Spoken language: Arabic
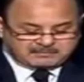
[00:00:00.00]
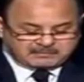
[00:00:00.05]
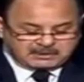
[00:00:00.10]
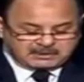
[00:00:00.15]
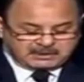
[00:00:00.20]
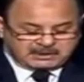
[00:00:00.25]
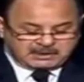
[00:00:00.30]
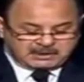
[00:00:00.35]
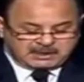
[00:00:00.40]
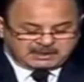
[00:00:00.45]

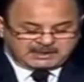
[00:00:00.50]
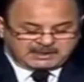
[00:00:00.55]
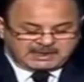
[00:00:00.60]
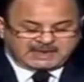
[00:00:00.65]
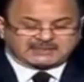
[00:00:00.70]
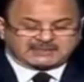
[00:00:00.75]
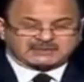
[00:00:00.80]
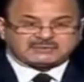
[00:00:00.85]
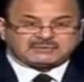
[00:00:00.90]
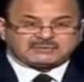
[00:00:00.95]

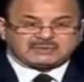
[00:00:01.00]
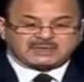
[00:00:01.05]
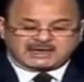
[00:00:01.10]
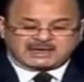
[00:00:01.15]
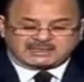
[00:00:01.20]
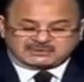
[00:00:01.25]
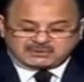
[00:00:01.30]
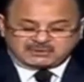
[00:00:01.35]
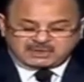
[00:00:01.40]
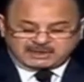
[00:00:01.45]
يحزون
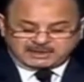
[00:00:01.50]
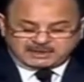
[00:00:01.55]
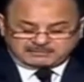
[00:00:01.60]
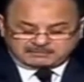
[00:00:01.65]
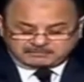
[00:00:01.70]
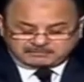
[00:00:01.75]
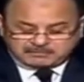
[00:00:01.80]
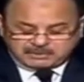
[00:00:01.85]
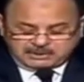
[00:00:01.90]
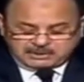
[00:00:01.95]
حزوهم
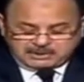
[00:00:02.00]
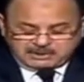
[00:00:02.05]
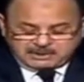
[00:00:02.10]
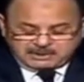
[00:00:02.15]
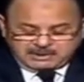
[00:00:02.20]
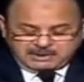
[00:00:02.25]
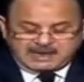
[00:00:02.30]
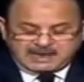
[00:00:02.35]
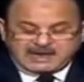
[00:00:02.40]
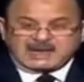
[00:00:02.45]
لا
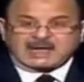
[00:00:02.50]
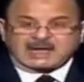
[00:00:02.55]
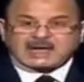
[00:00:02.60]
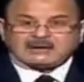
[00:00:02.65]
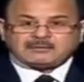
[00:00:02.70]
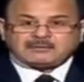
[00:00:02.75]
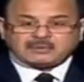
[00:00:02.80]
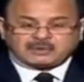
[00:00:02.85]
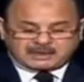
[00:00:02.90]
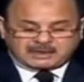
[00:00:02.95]
يهبون
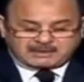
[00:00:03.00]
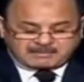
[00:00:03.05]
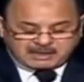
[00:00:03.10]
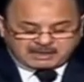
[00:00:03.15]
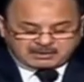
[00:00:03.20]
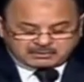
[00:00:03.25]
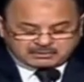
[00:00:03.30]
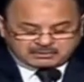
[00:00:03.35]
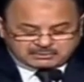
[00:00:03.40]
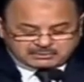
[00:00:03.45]
الموت
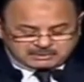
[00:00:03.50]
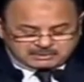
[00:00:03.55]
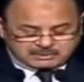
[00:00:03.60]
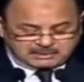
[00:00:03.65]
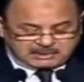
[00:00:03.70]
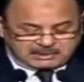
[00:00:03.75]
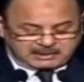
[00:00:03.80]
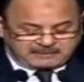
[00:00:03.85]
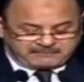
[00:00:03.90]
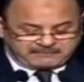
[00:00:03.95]

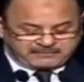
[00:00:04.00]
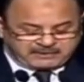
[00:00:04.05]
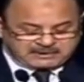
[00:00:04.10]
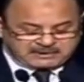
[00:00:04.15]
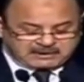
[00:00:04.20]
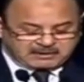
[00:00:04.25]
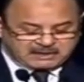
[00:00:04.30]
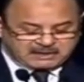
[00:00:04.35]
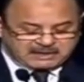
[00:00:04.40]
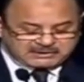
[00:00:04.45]
في
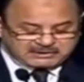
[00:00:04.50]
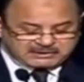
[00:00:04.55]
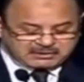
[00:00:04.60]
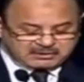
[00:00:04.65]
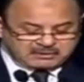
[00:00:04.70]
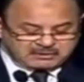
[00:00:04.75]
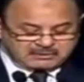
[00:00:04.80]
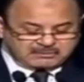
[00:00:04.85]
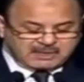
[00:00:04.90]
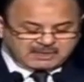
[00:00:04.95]
تواصل
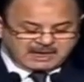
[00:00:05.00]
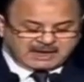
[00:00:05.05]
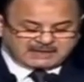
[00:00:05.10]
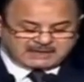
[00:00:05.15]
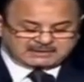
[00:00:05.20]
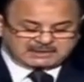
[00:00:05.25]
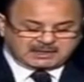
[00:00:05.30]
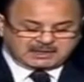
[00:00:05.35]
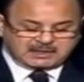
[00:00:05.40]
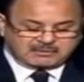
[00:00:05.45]
وعطاء
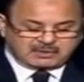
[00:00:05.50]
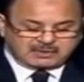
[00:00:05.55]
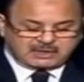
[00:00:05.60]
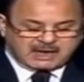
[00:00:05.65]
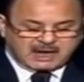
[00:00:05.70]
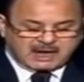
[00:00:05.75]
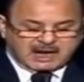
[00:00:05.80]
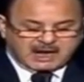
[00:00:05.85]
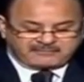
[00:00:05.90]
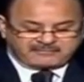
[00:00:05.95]
لا
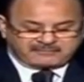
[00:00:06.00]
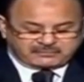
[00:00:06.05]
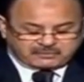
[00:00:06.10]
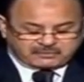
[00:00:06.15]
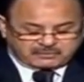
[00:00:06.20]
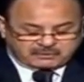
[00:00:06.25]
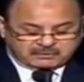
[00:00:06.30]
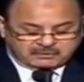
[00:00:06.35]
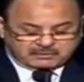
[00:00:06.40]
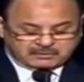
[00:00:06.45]
يفتر
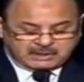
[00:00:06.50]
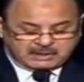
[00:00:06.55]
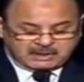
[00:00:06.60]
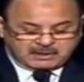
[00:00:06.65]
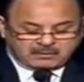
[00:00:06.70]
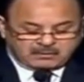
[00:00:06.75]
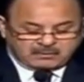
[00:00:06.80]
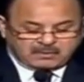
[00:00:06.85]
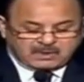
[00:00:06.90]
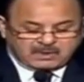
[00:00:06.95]

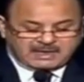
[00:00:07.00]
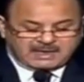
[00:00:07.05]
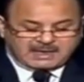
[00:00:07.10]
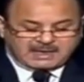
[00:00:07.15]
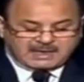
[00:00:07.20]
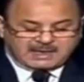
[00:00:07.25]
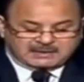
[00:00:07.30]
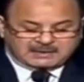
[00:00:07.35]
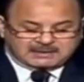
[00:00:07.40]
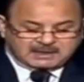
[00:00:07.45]
ولا
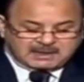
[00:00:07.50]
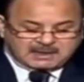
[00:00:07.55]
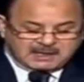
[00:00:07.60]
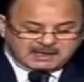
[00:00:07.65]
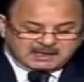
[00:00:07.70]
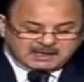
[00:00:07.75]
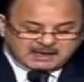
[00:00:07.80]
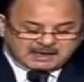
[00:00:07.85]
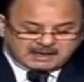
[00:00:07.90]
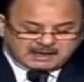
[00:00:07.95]
يتراجع
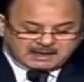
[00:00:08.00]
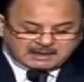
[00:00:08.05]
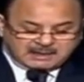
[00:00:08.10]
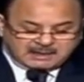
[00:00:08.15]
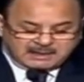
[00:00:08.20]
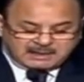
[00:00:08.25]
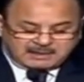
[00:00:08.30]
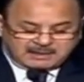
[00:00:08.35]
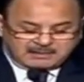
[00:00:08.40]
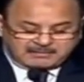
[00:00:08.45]

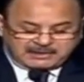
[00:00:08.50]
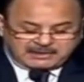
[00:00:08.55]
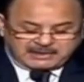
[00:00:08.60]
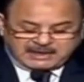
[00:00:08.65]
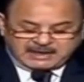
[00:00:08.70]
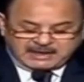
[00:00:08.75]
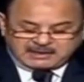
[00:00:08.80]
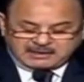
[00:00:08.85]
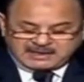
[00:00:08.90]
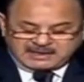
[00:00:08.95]
من أجل
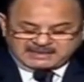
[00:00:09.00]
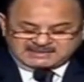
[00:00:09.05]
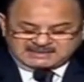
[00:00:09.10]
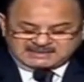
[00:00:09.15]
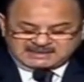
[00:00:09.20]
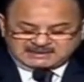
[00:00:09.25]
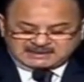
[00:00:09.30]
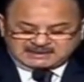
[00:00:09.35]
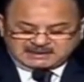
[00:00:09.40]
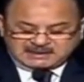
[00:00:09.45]
عزة
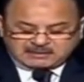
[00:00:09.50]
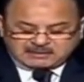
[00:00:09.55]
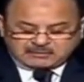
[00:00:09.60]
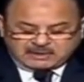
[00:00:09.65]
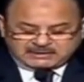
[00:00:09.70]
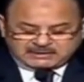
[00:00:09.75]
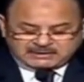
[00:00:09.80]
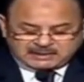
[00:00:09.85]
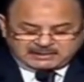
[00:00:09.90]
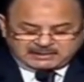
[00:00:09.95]

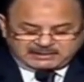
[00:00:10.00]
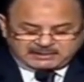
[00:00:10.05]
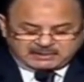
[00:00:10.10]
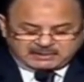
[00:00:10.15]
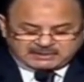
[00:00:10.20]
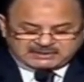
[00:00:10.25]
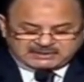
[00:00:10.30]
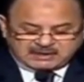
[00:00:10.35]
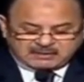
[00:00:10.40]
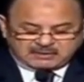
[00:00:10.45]
الوطن
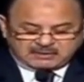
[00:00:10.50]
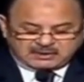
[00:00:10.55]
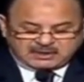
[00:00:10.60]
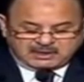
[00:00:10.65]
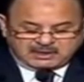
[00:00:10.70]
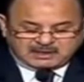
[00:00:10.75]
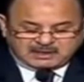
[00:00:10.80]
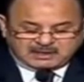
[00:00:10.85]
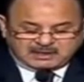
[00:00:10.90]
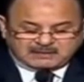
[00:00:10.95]
وصون
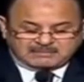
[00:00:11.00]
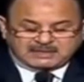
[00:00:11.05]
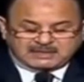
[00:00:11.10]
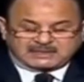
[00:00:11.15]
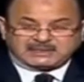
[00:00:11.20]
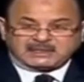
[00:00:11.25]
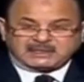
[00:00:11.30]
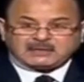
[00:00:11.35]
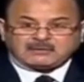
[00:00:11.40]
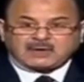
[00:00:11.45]
كرامته
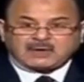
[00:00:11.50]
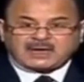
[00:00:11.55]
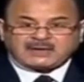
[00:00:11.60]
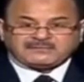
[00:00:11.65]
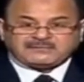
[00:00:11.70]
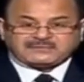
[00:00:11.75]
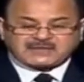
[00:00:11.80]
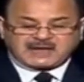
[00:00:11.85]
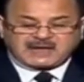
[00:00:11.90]
وحفظ أمنه